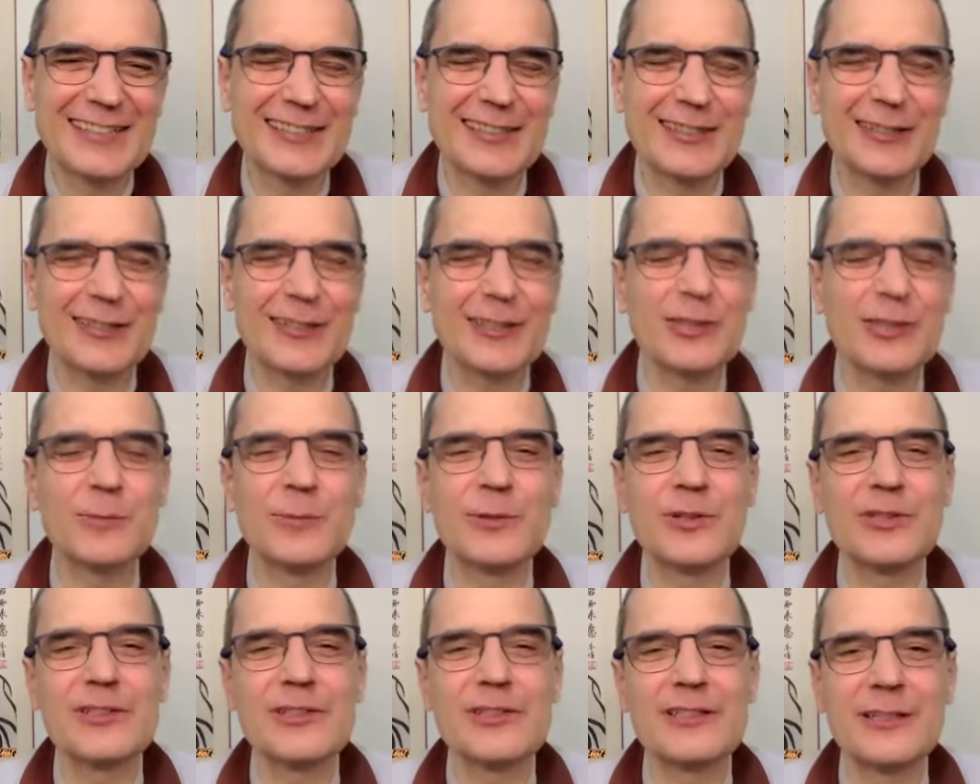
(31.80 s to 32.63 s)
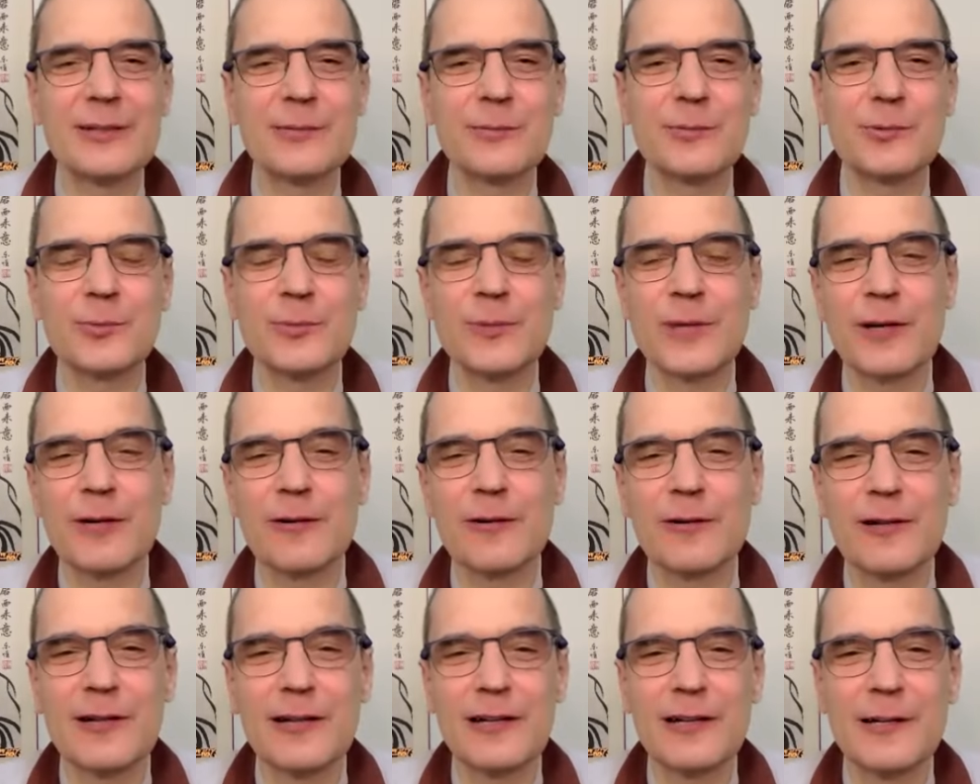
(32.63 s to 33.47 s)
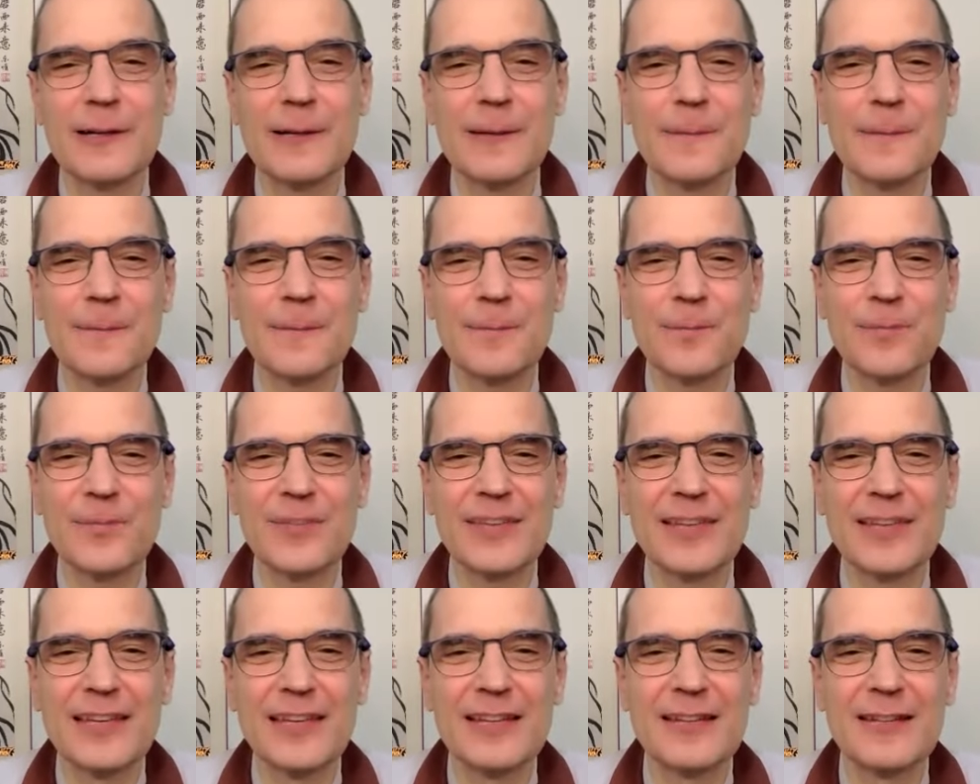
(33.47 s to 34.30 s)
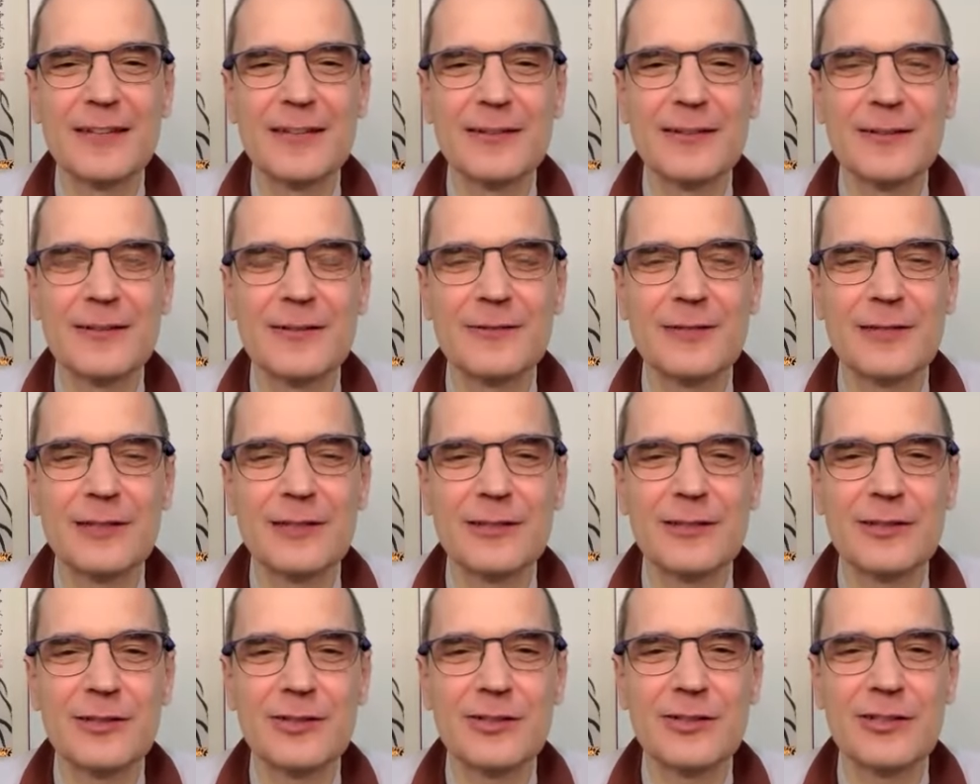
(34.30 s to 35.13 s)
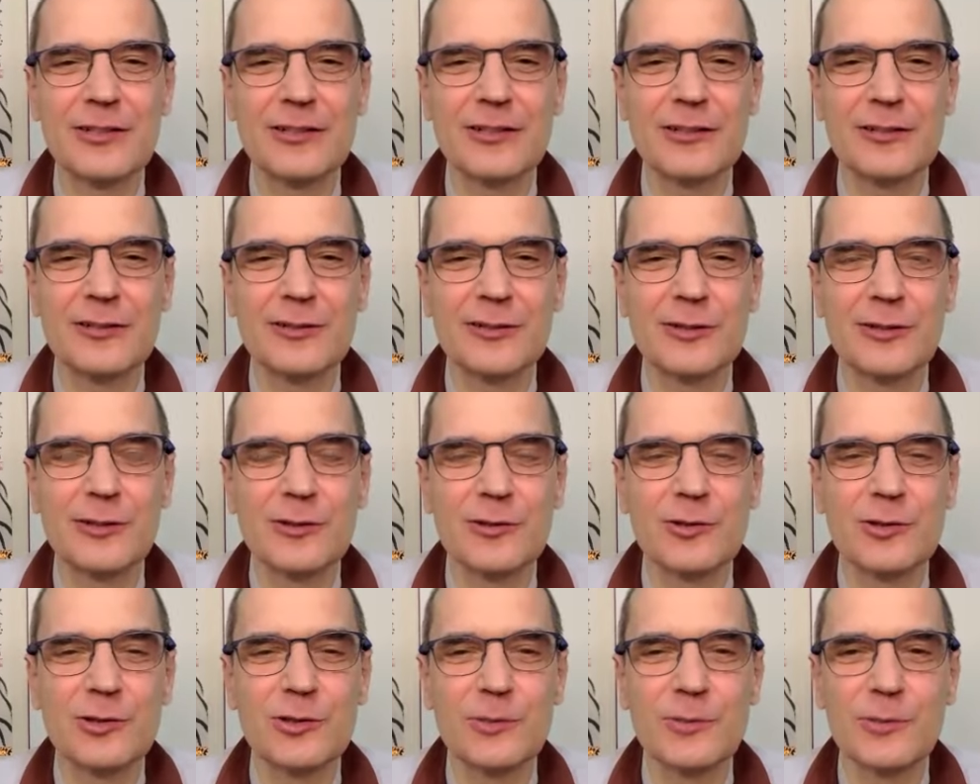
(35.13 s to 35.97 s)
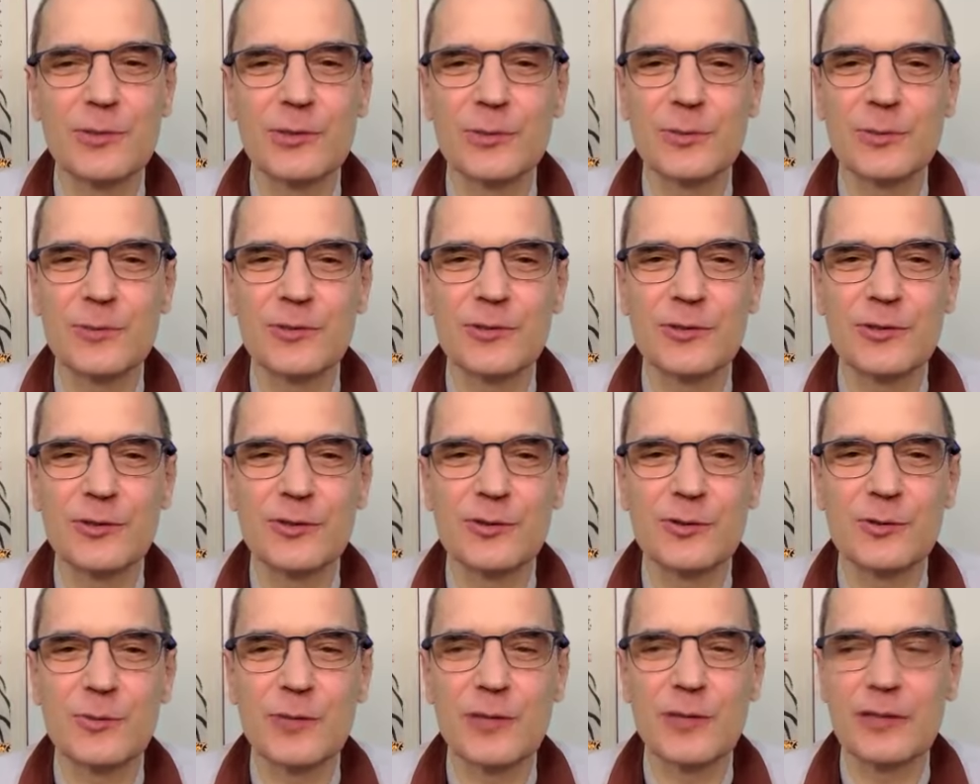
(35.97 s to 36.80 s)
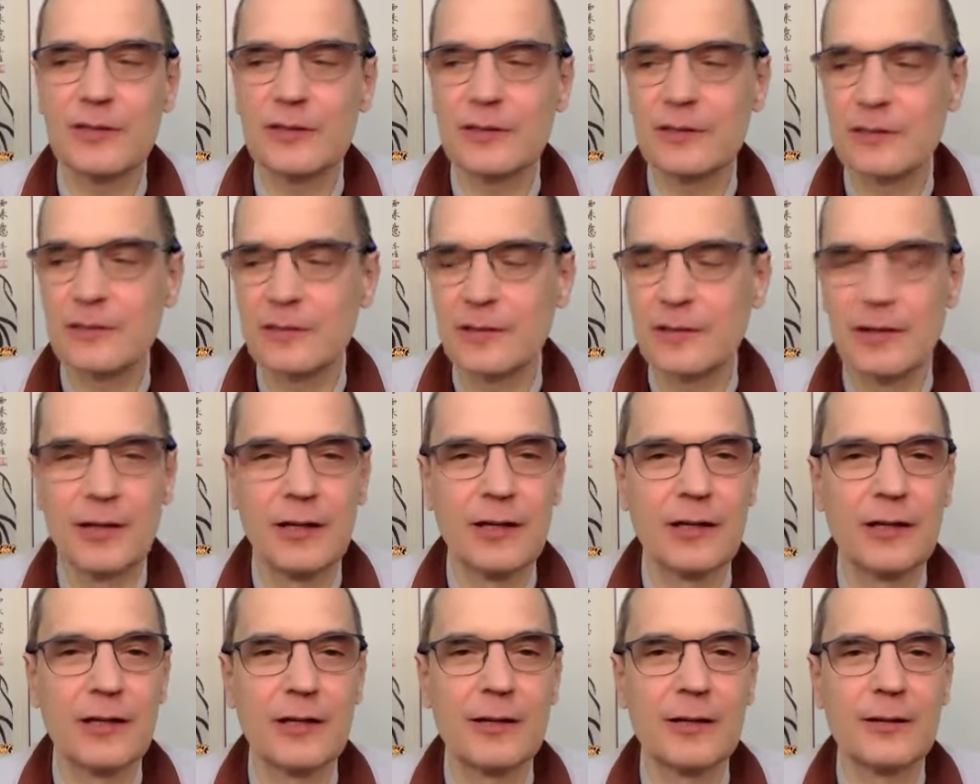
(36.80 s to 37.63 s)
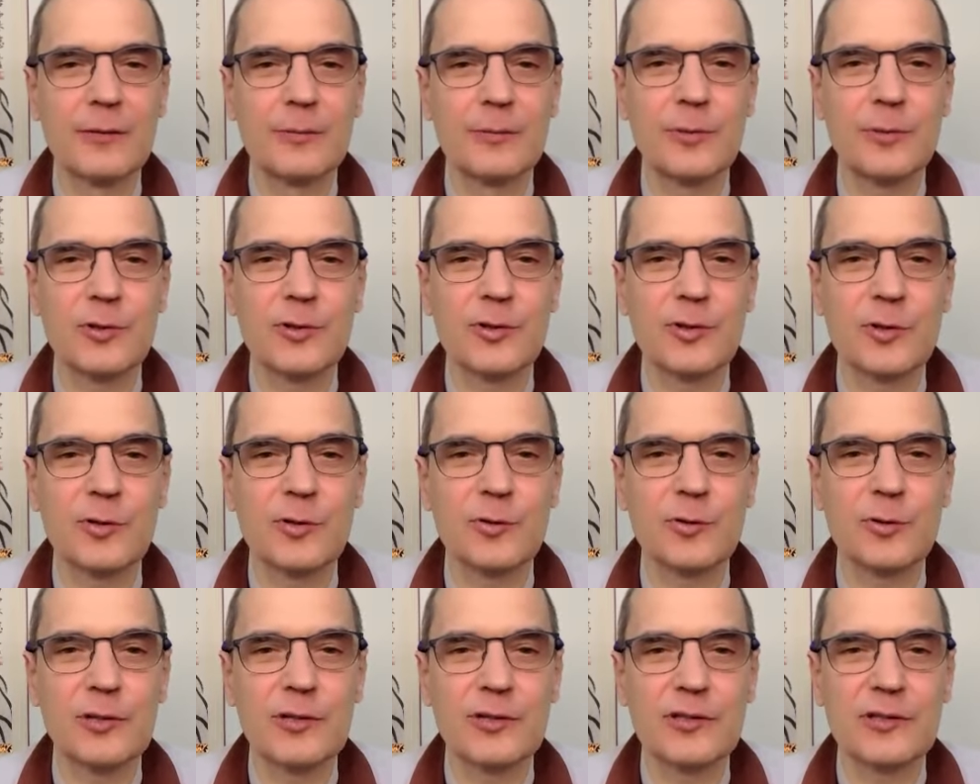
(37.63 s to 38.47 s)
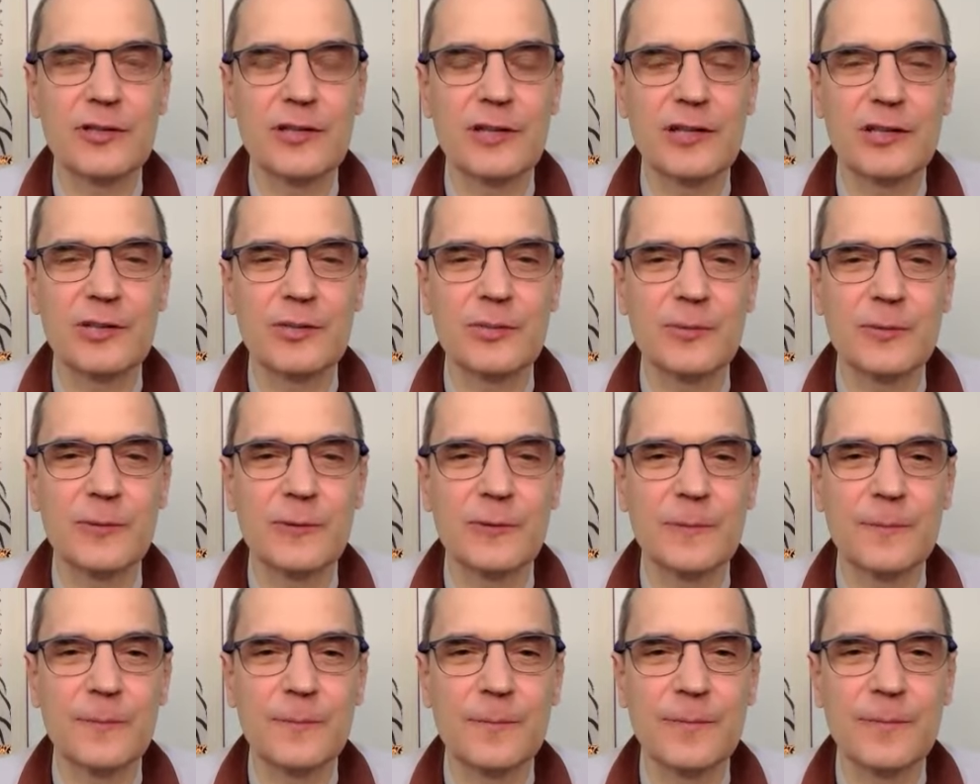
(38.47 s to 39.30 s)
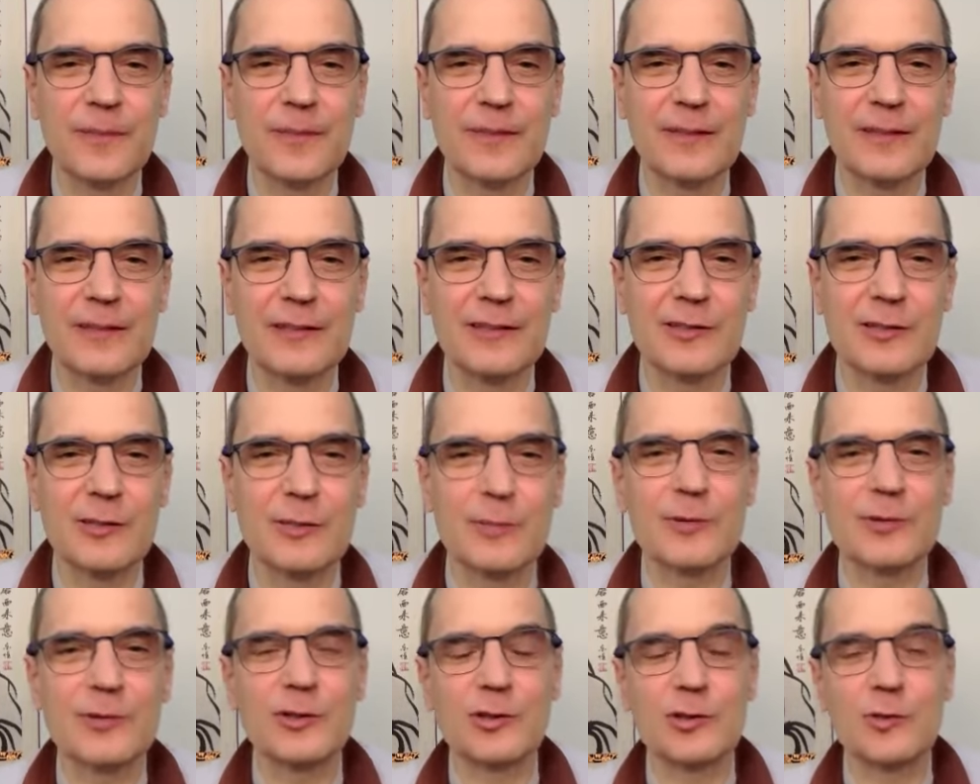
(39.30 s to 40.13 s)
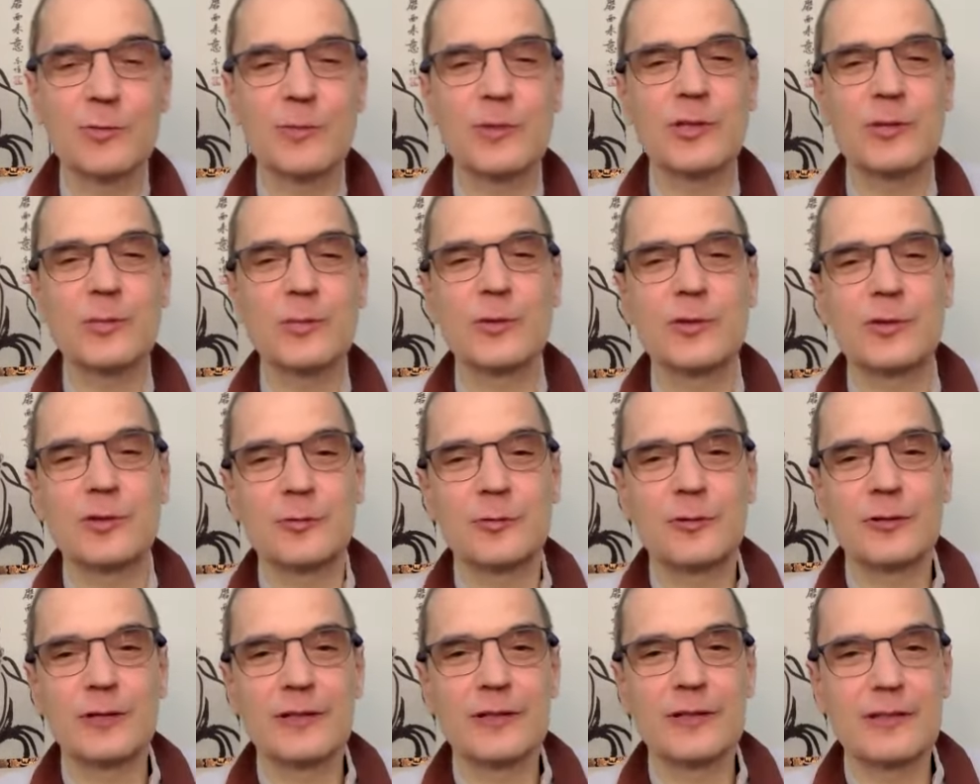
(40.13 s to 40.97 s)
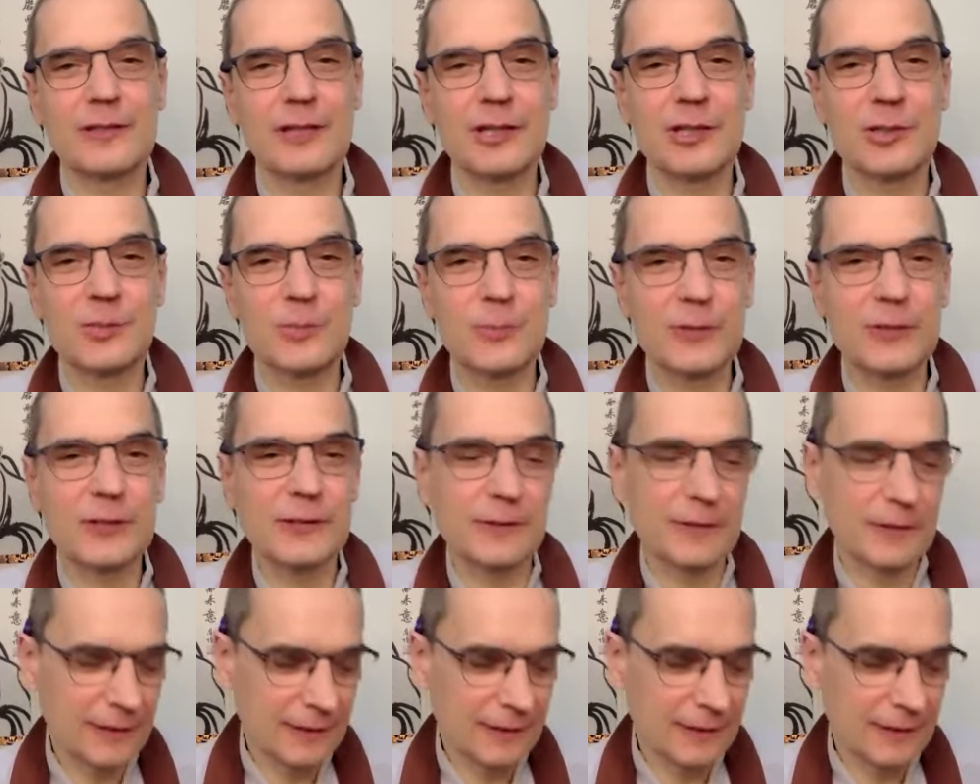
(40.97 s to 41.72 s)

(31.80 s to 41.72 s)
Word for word: trochę śmiesznie zabrzmiało, ale faktycznie no, o to chodzi, żebyśmy zrozumieli, po co tu jesteśmy. Więc, żeby zrozumieć, po co tu jesteśmy,